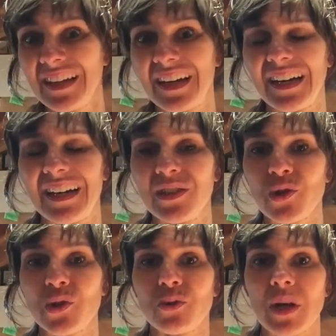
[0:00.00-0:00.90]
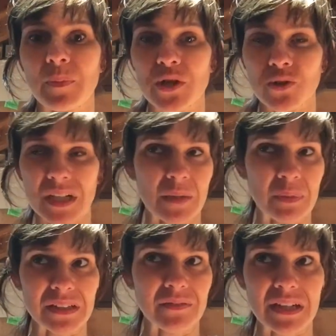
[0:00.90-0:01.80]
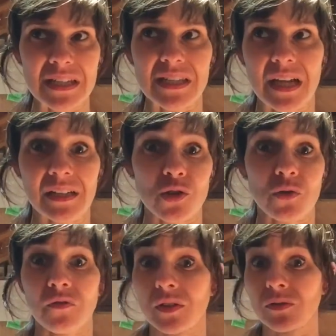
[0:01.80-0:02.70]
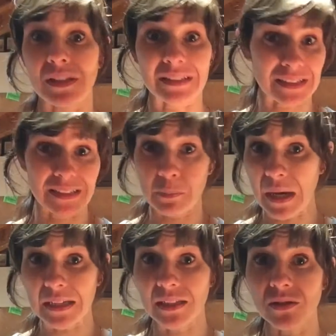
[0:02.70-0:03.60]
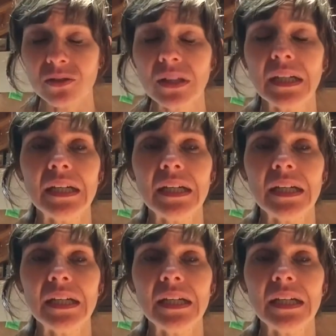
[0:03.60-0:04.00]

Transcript: eh, io sono una persona che per diversi anni ha sofferto di attacchi di panico,